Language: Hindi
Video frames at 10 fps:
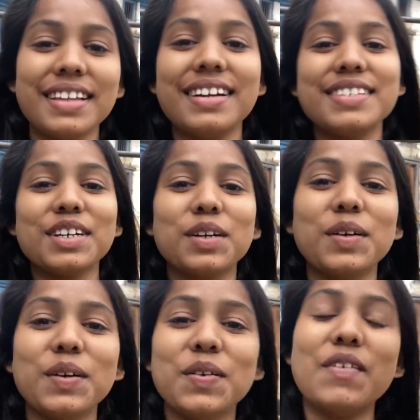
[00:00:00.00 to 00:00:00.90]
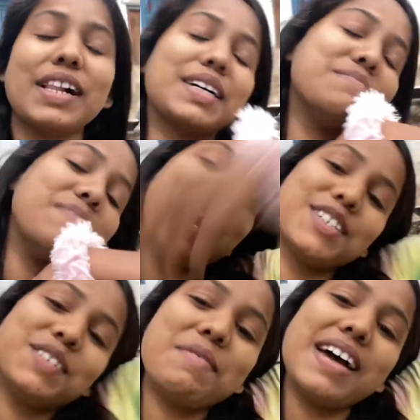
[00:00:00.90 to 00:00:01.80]
दर्शकों वेलकम बैक
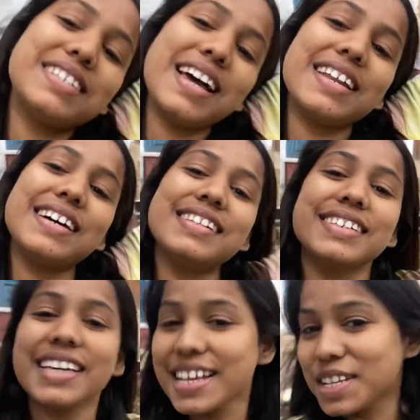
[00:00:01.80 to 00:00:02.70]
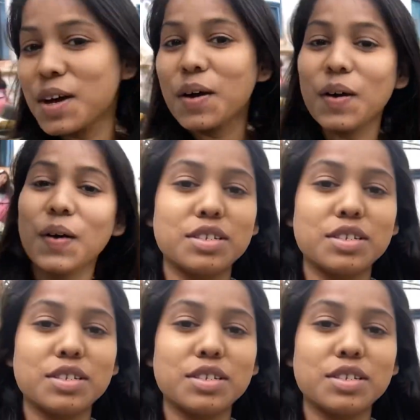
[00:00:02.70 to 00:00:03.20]
टू माय चैनल कैसे हो